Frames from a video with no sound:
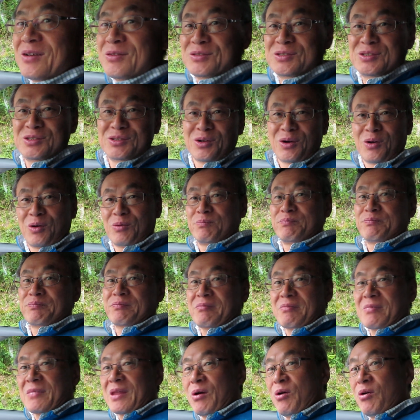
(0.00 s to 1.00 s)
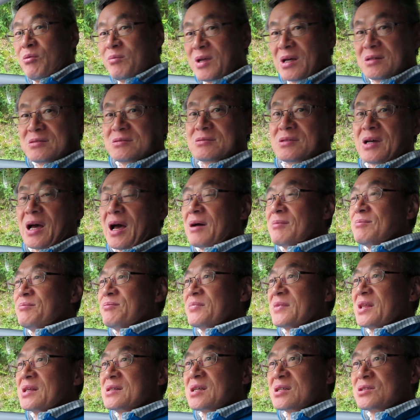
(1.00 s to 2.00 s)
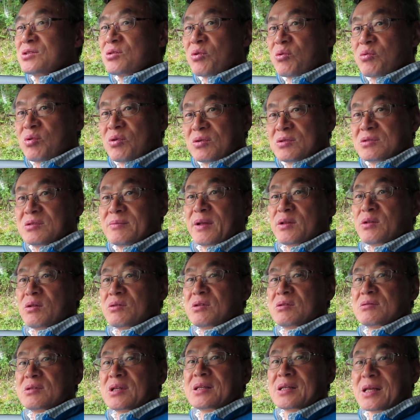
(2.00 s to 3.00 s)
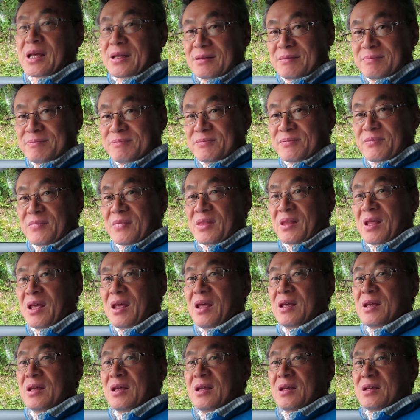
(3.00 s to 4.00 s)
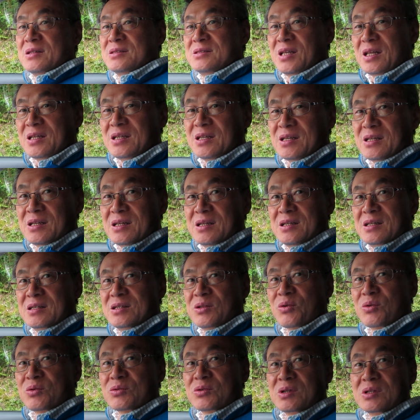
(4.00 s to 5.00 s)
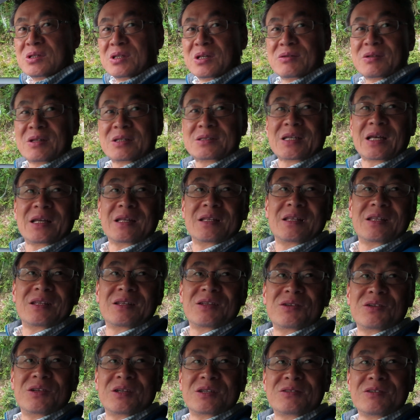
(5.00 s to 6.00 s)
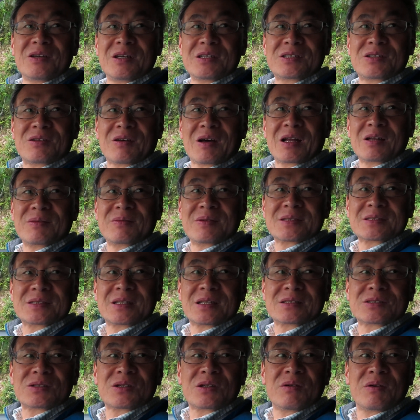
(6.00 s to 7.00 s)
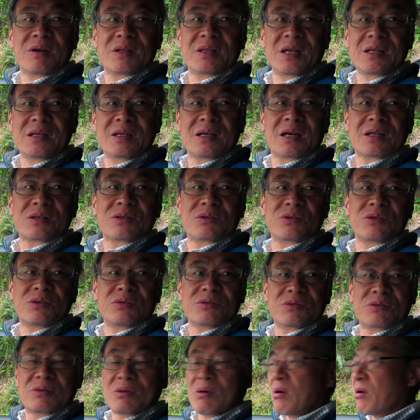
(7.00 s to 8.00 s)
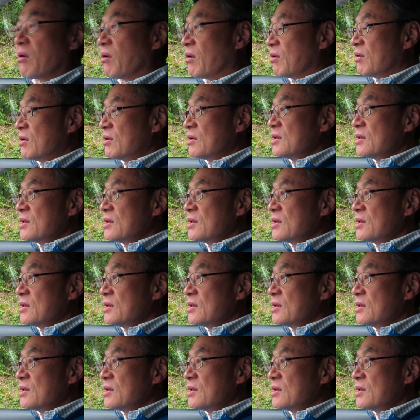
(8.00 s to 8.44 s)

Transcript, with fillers: うちの大宮君が「社長この車撮ってください」ね是非一言言ってくださいっていうリクエストがありましたそれは何かというと